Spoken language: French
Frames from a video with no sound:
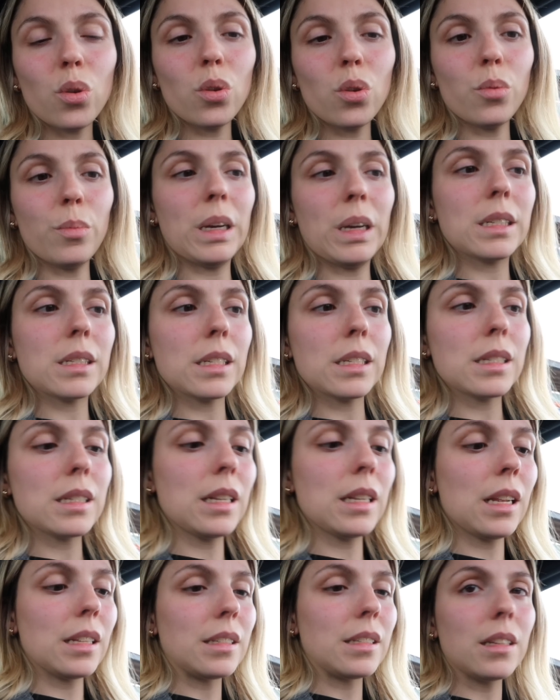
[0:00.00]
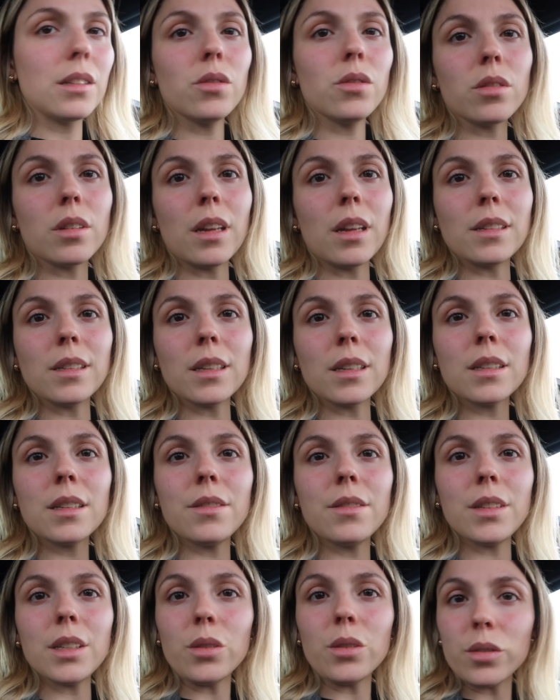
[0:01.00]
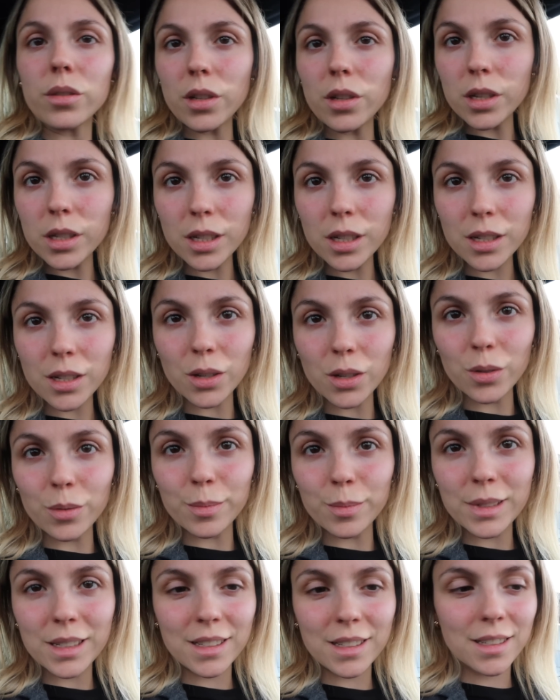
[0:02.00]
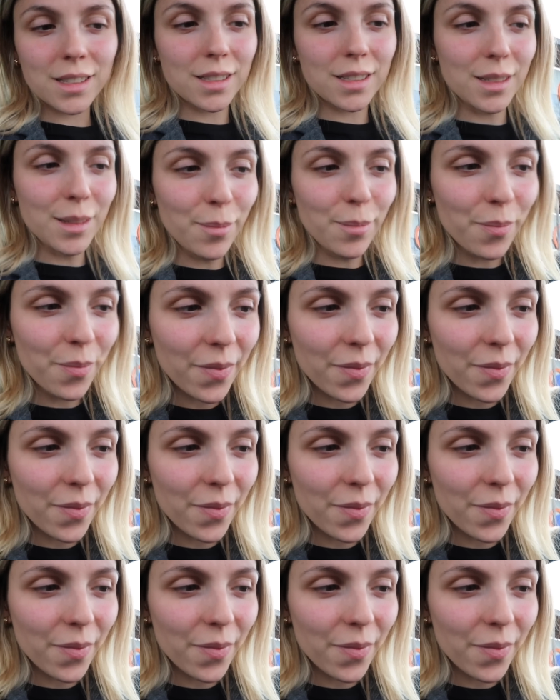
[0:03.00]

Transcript: Oh bah ça c'est la tête de quelqu'un qui vient de sortir chez le psy.